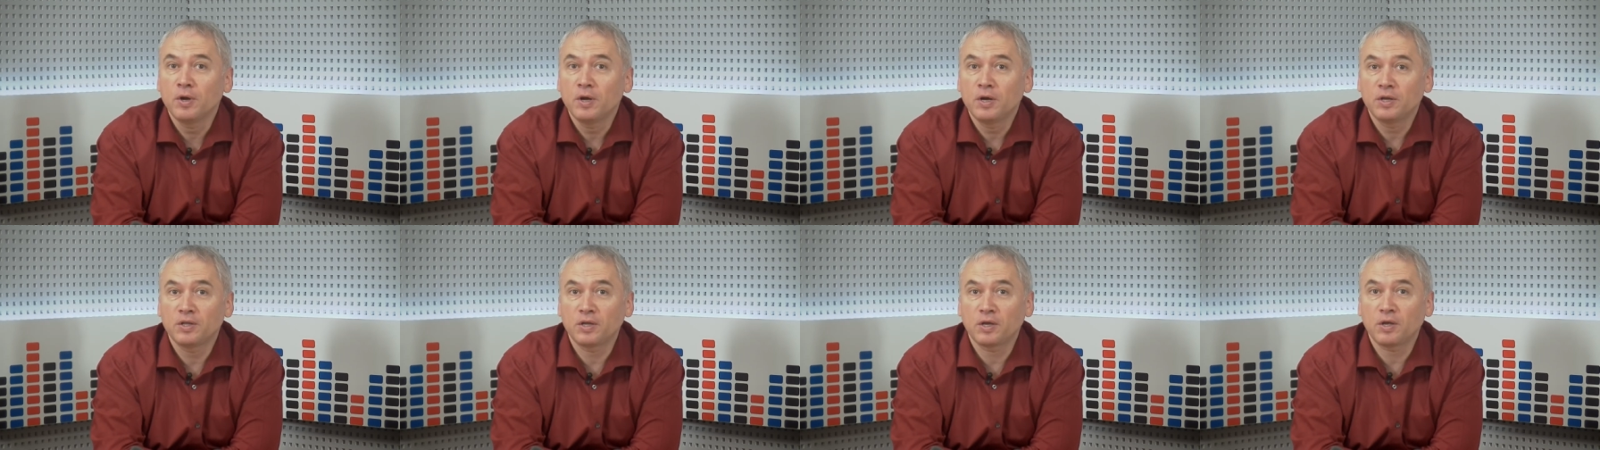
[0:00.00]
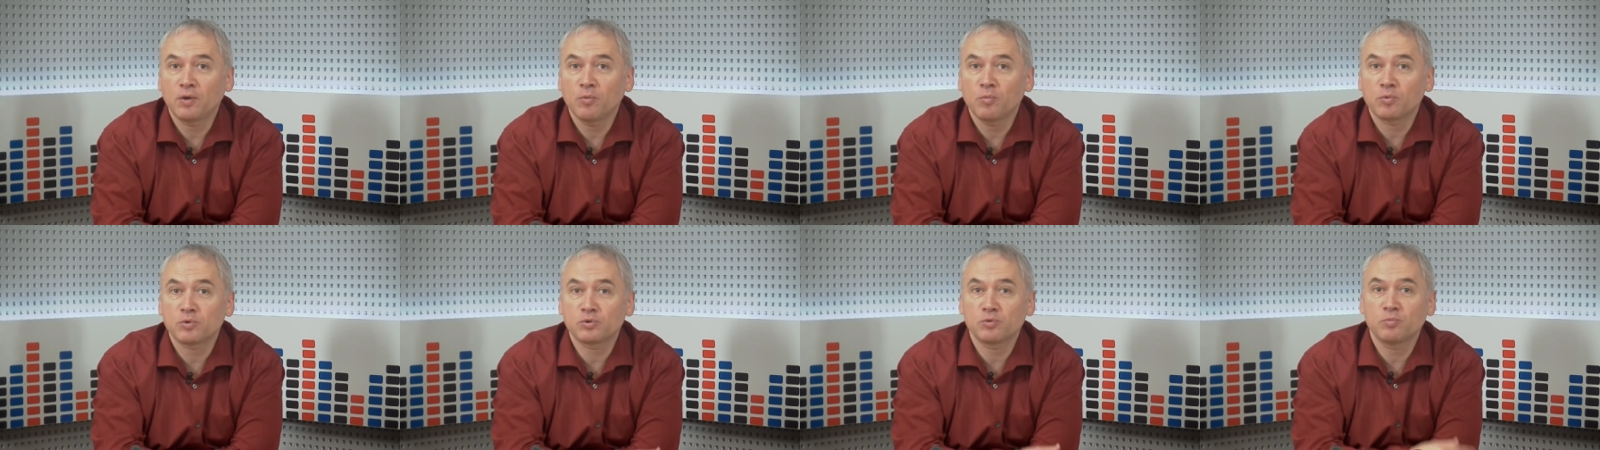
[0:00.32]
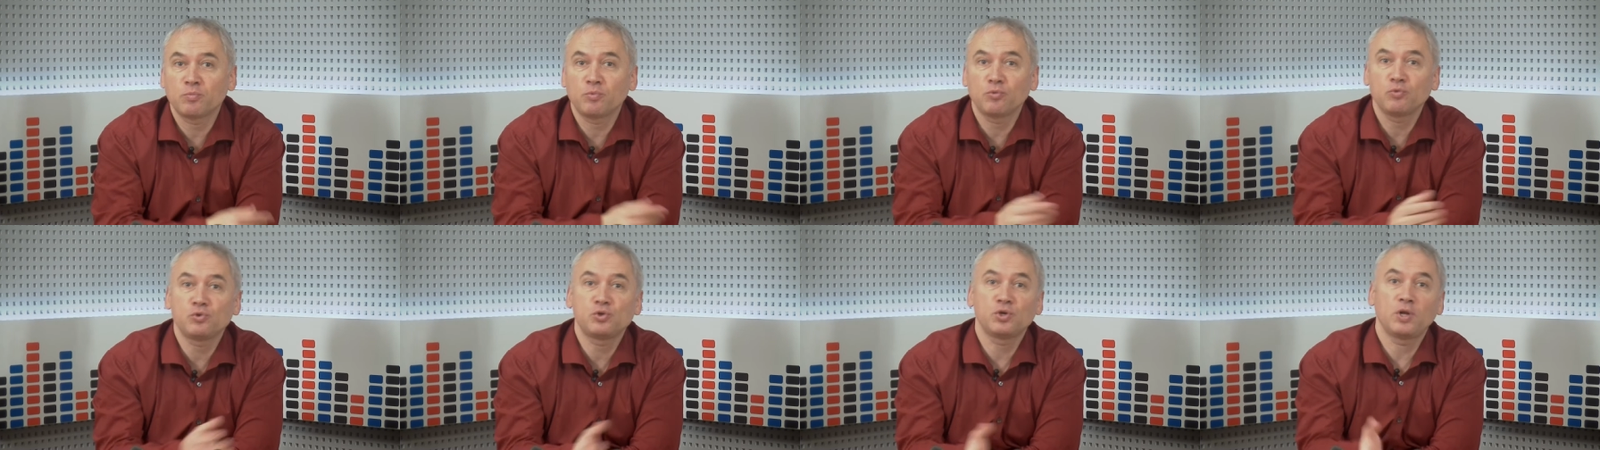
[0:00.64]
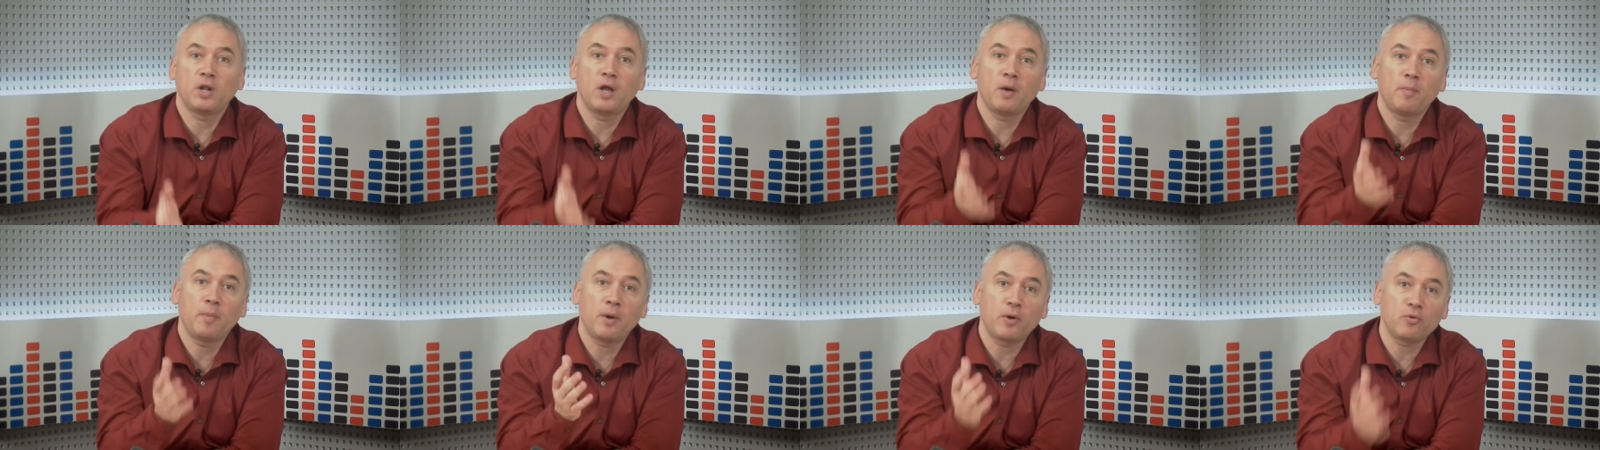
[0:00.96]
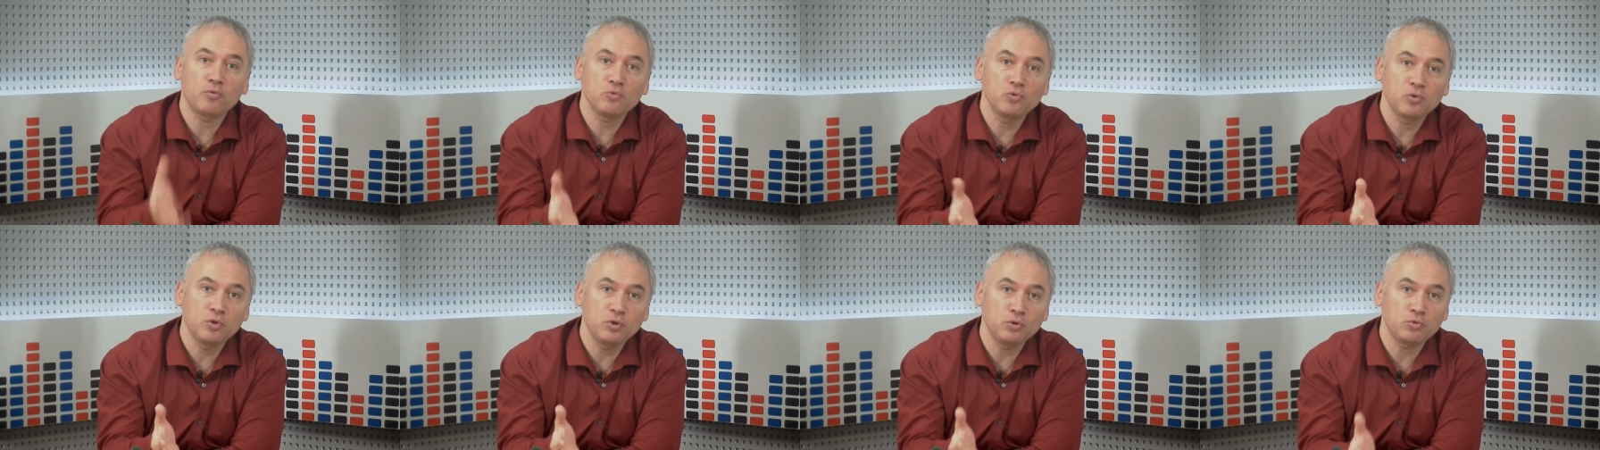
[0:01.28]
Таким образом, получили
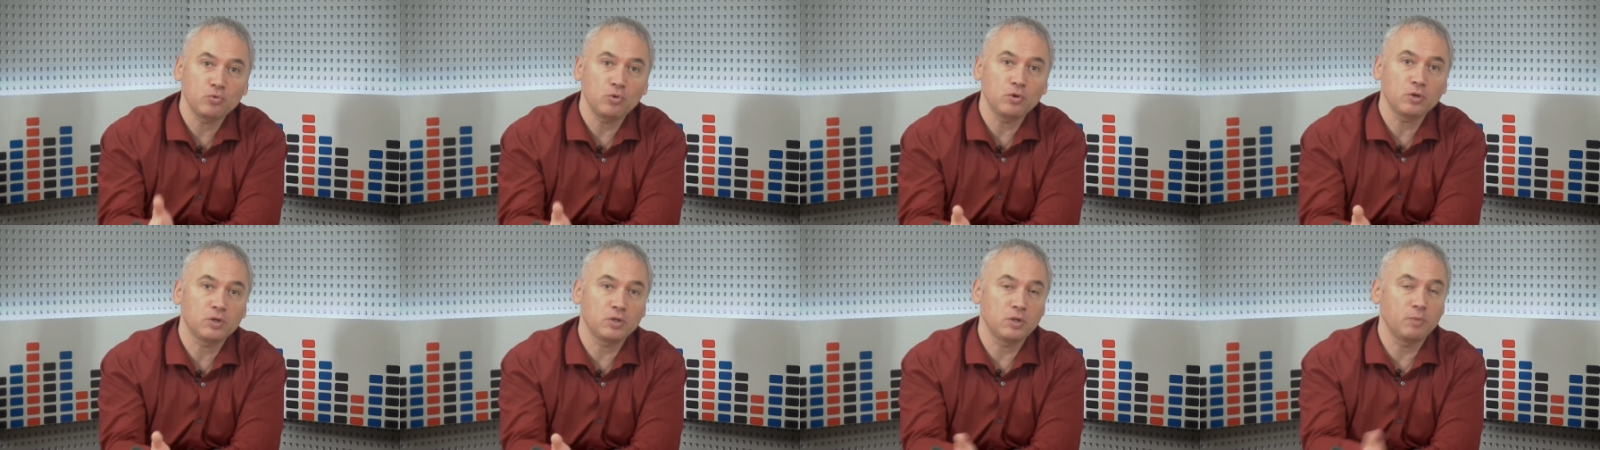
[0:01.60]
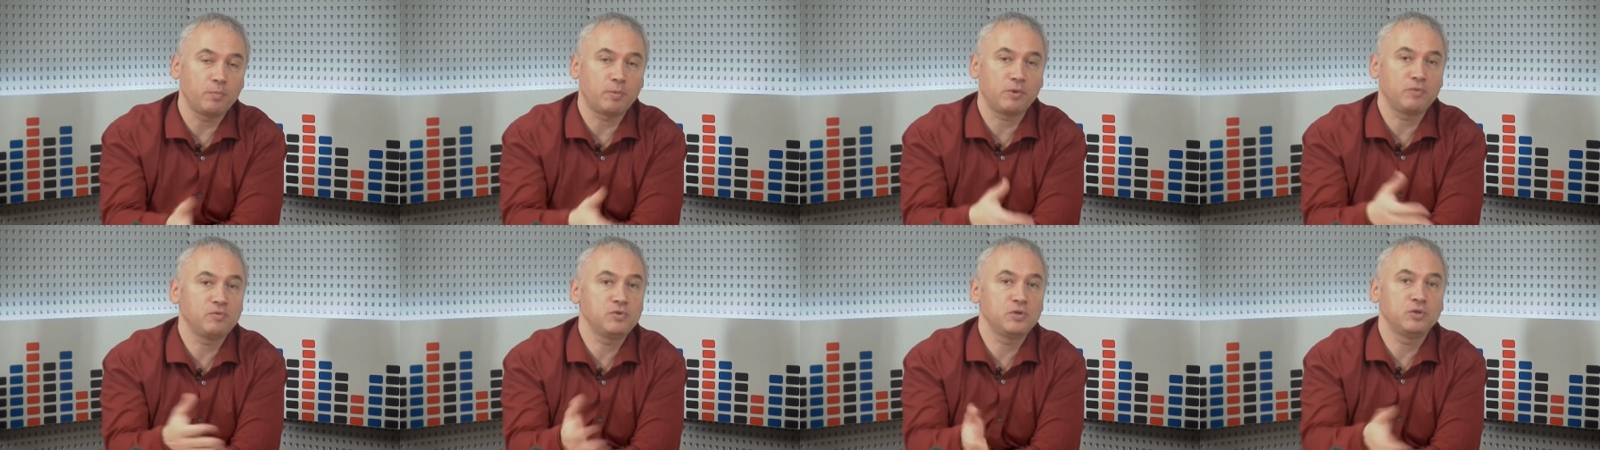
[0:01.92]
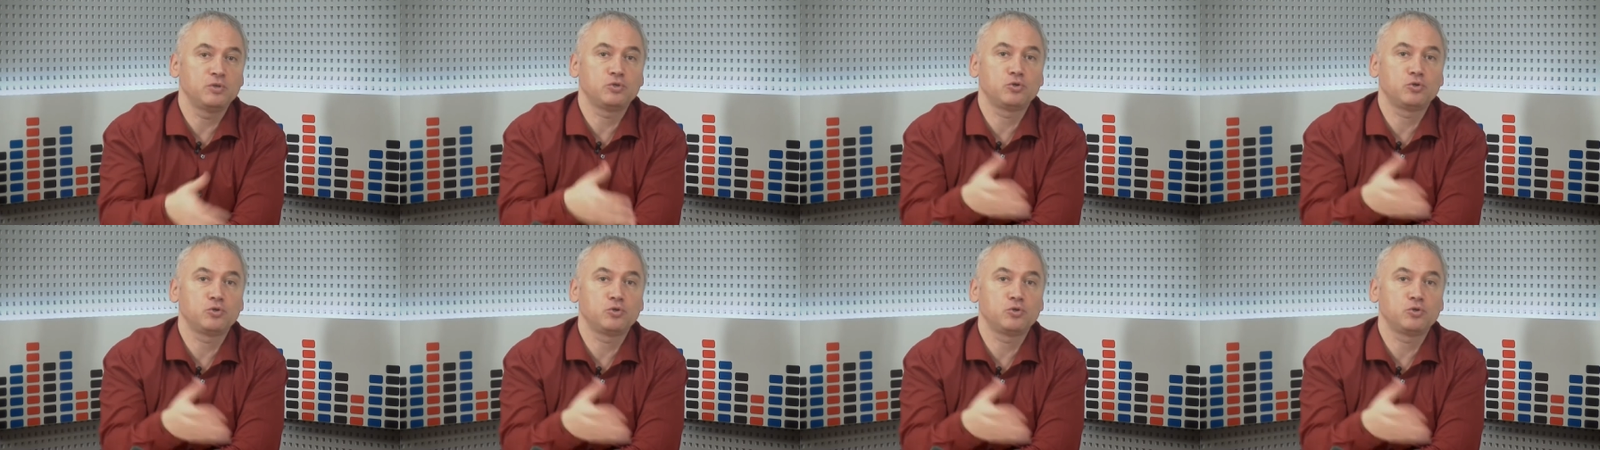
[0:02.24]
оборудование не только для проведения,